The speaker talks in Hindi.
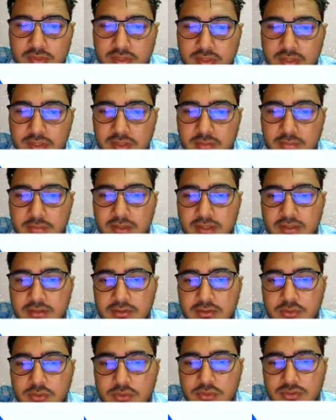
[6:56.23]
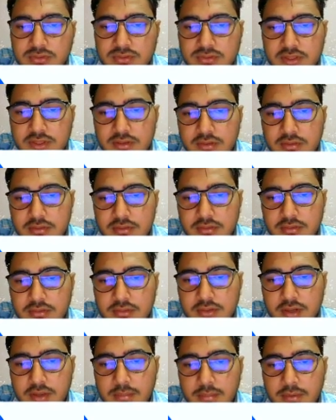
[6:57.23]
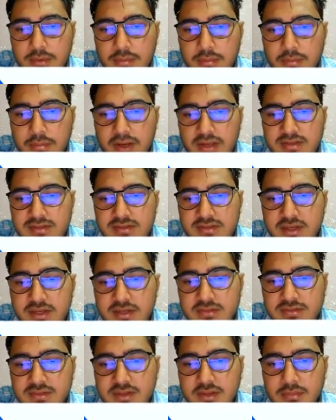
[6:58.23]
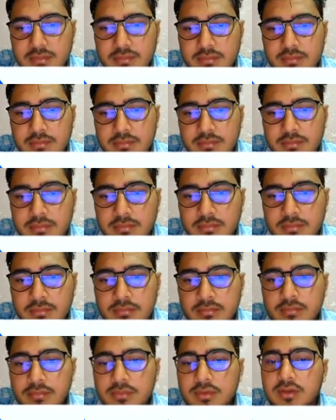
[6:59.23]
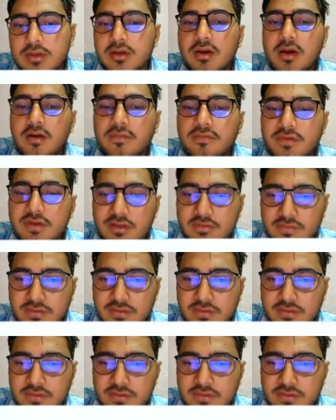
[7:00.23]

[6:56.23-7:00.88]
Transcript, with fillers: बताया कि भाई 2000 आपका 22 का एग्ज़ाम काफ़ी